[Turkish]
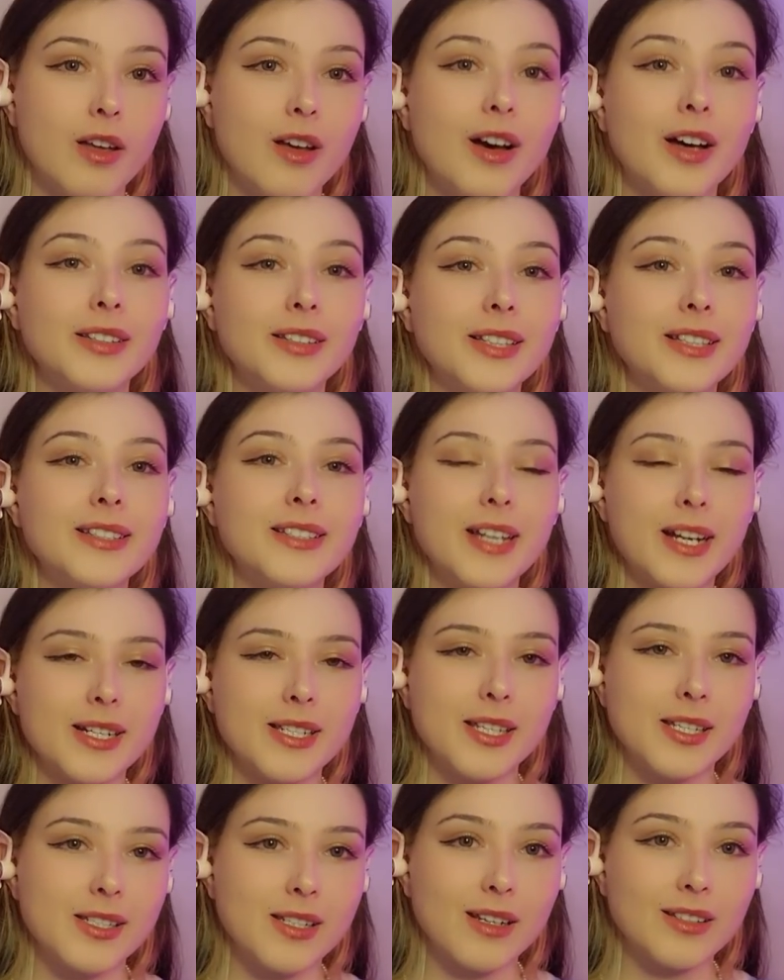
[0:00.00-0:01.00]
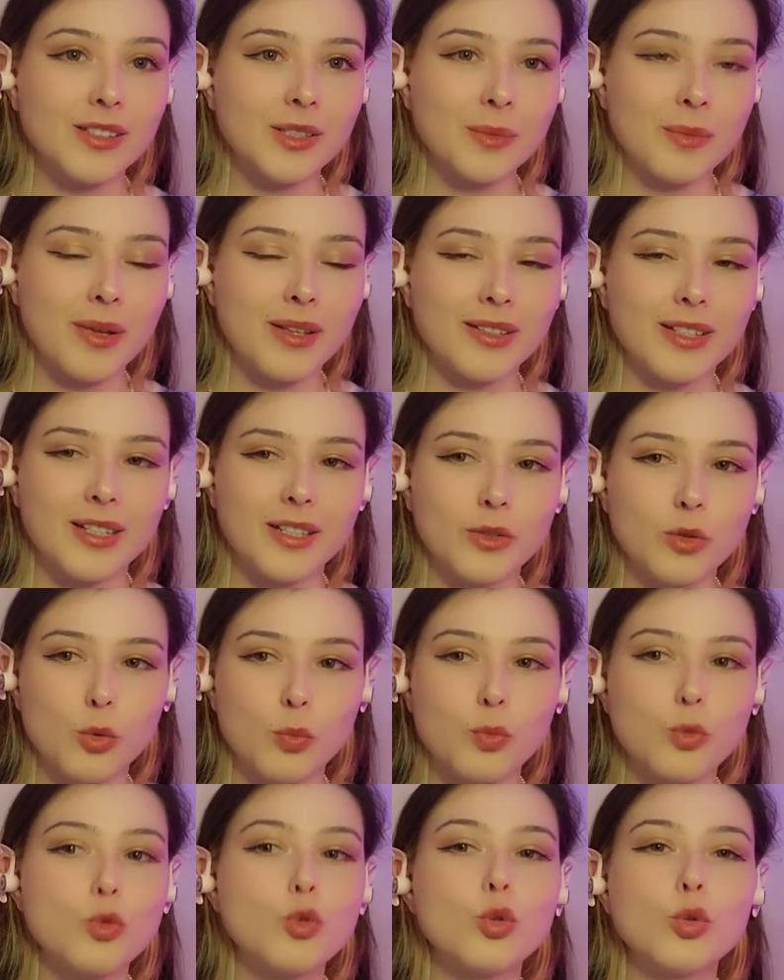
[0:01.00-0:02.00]
Hatta diğer seslendirmenlere de
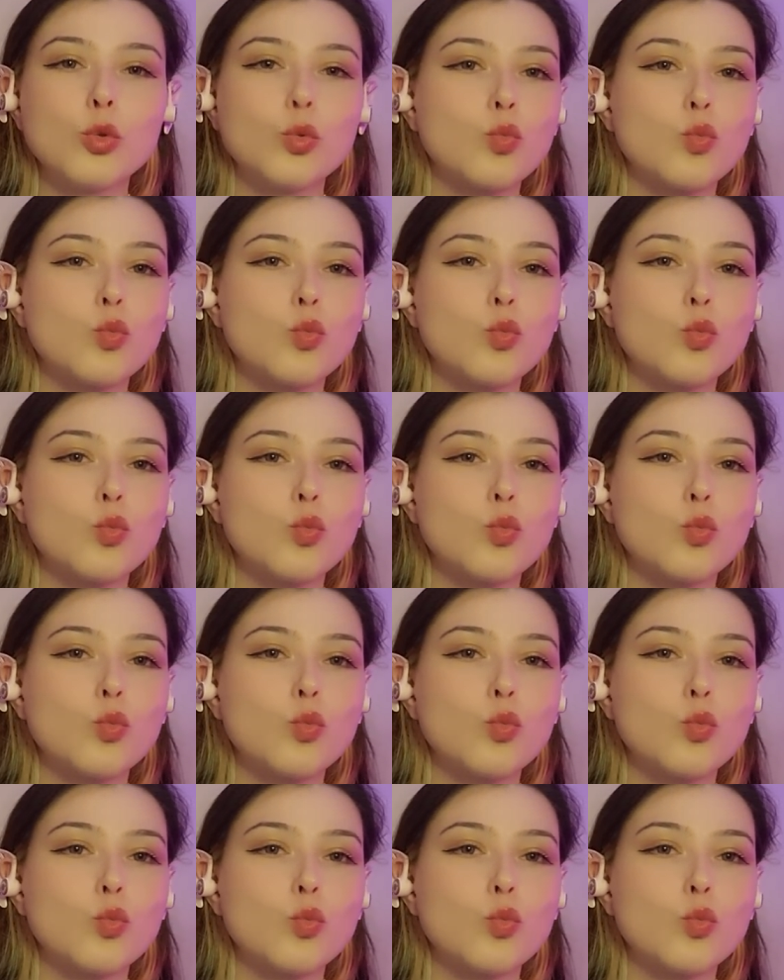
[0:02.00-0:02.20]
öpücük.